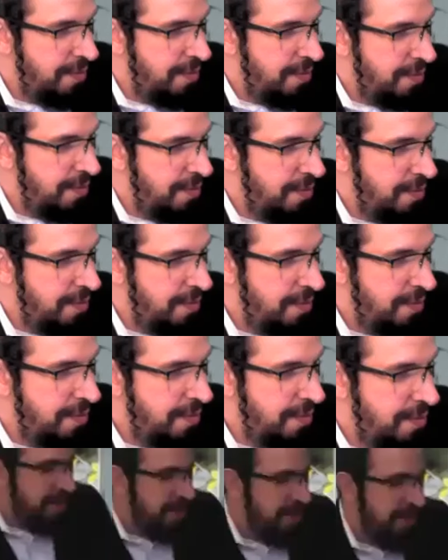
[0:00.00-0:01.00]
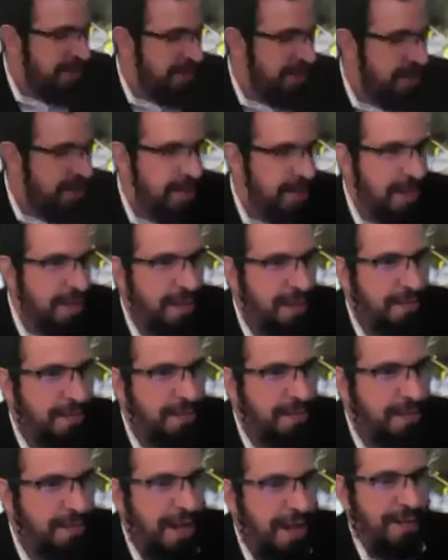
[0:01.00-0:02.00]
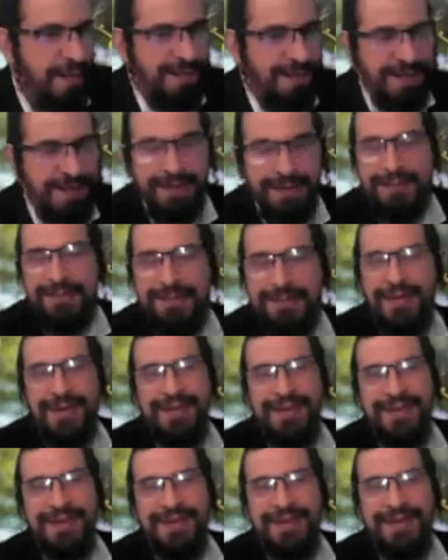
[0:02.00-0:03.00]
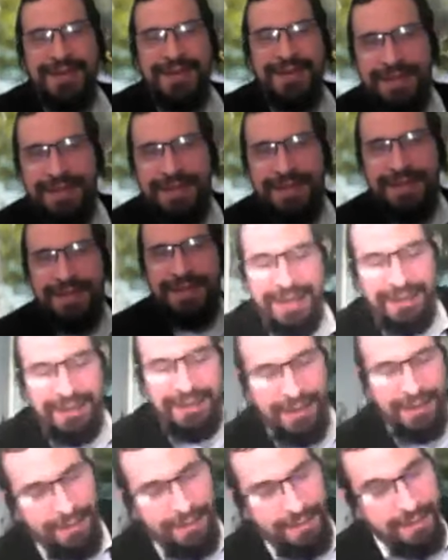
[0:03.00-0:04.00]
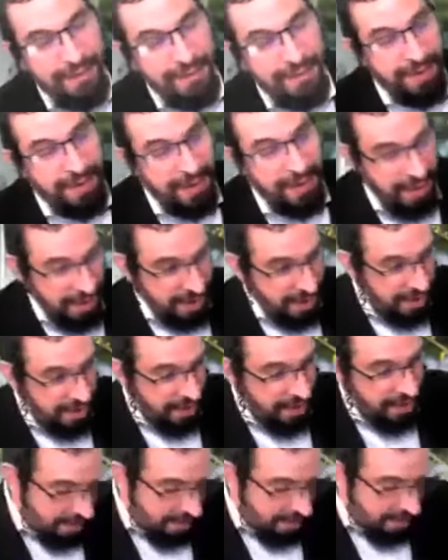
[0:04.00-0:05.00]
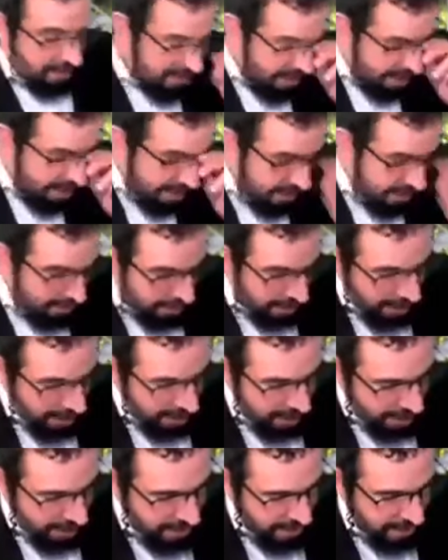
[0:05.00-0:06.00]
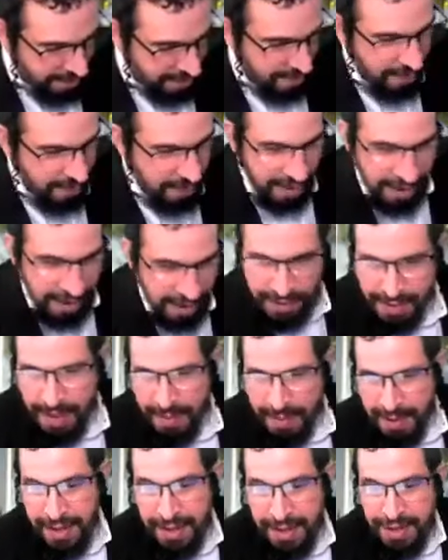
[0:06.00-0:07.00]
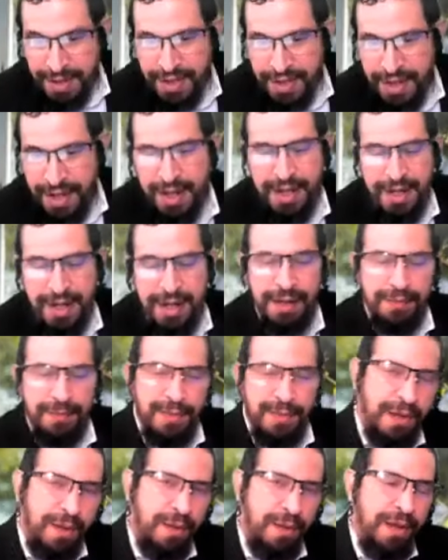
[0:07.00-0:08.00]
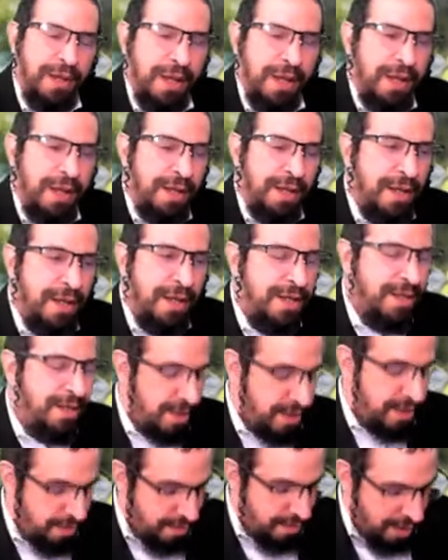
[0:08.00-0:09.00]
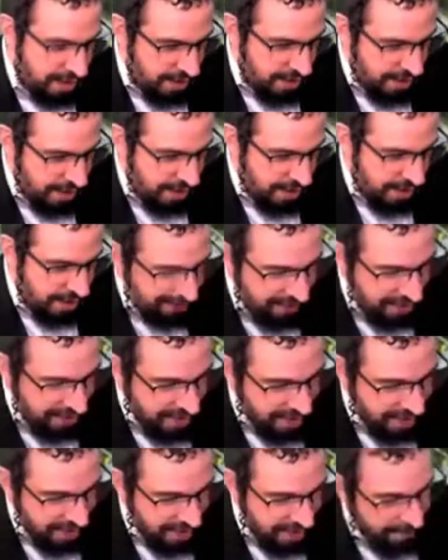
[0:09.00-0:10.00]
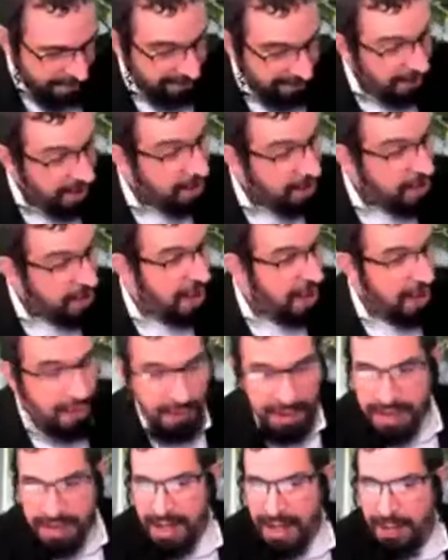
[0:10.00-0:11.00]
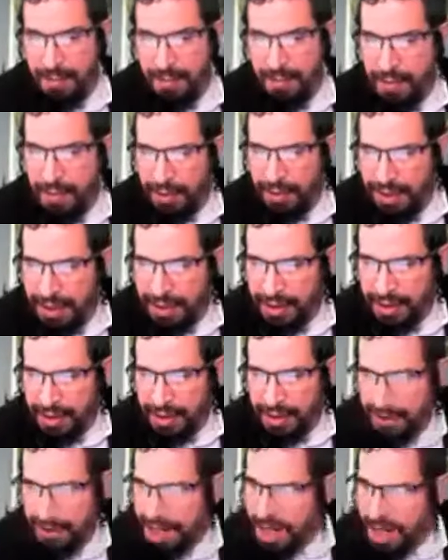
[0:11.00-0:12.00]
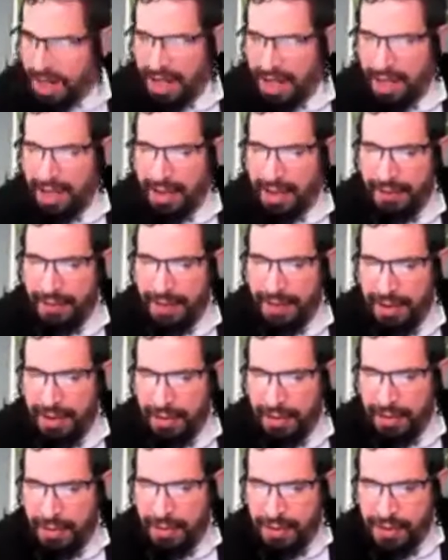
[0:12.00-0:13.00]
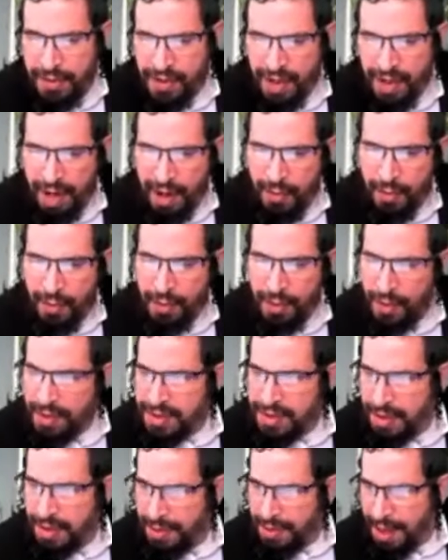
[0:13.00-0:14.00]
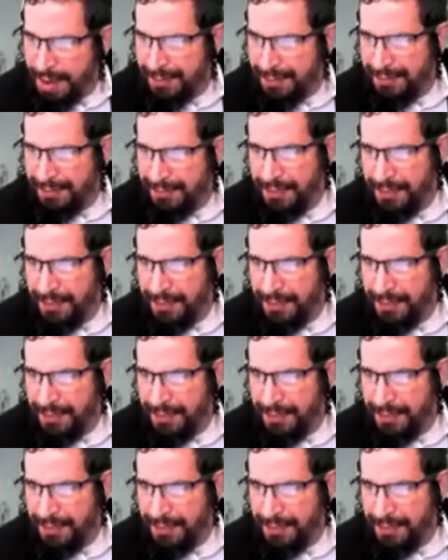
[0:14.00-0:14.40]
Vamos a cambiar. Ahora sí, Baruch Hashem, muy buenas tardes a todos. Vamos a estudiar un poquito sobre Brashá de esta semana. ¿sí? Nos trae un mensaje muy bonito el rabino Shaul Rosenblatt